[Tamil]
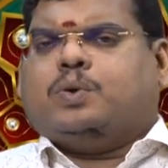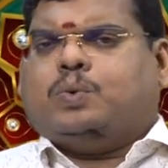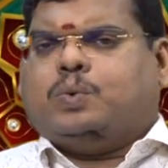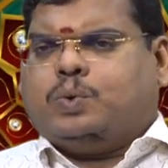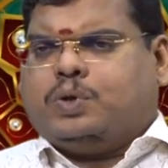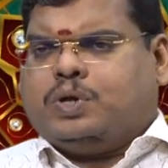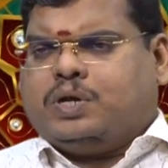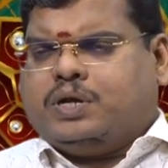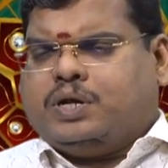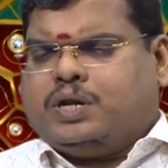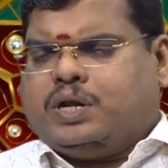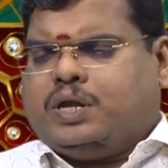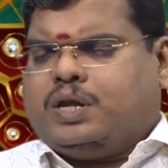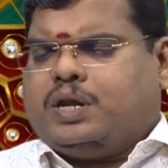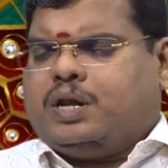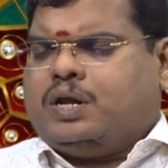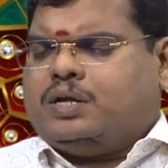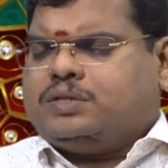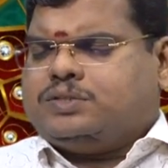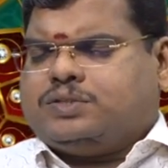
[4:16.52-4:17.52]

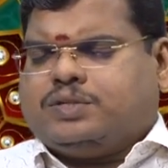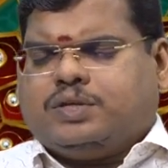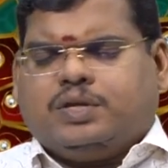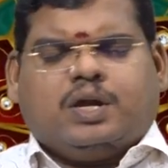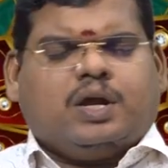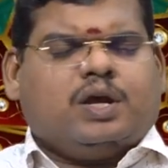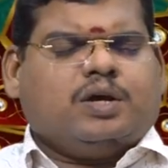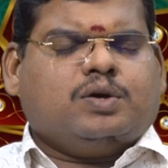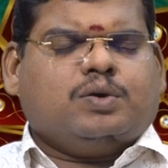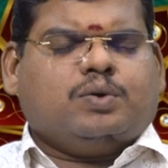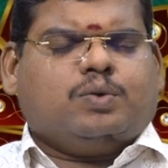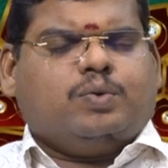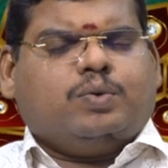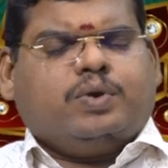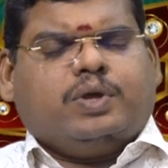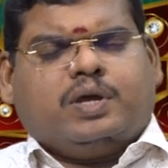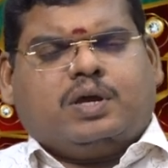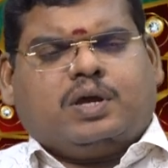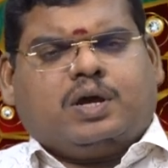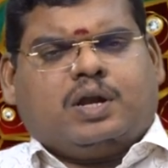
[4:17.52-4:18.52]
உடல்நிலையெல்லாம்
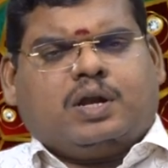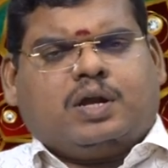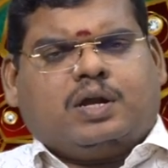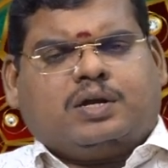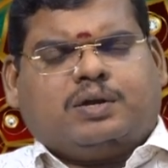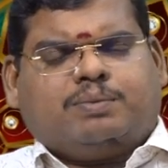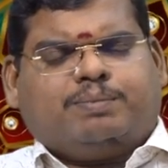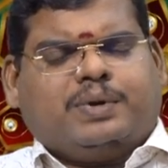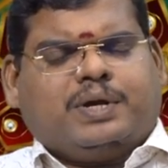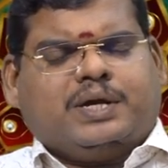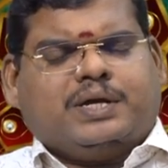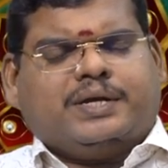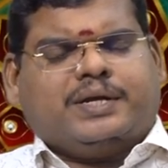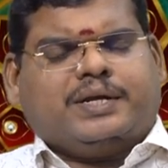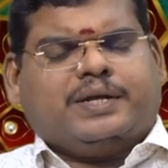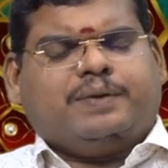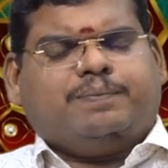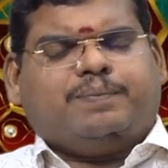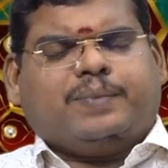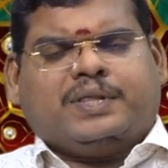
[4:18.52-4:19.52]
சீராகக்கூடிய காலகட்டமாக
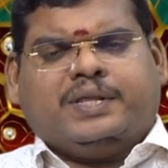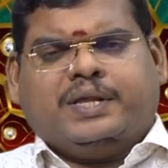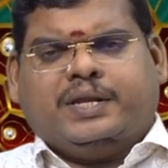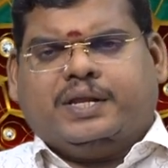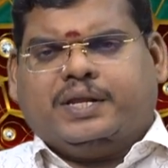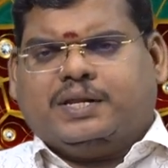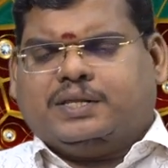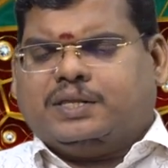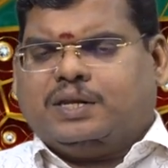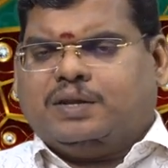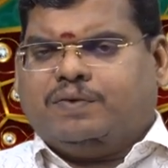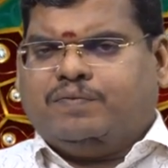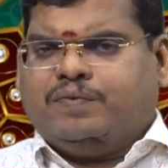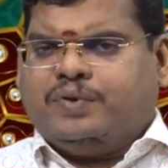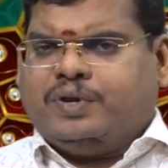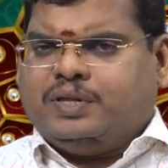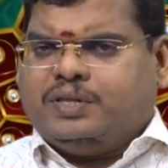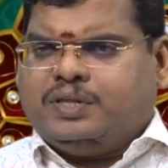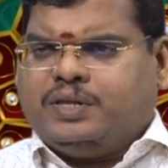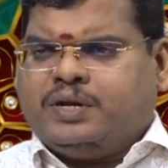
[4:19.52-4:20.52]
இருக்குது அதே நேரத்தில்
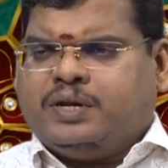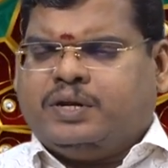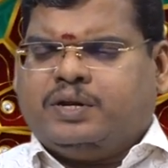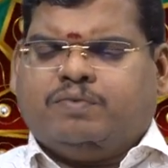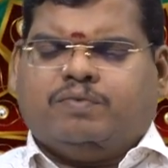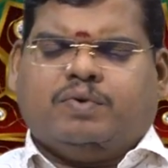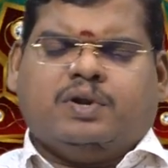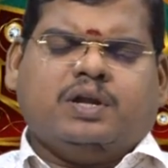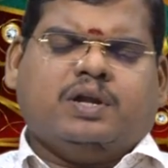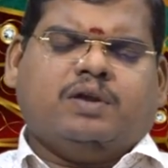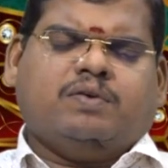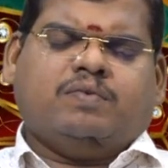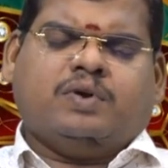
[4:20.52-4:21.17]
விருந்தினர் வல்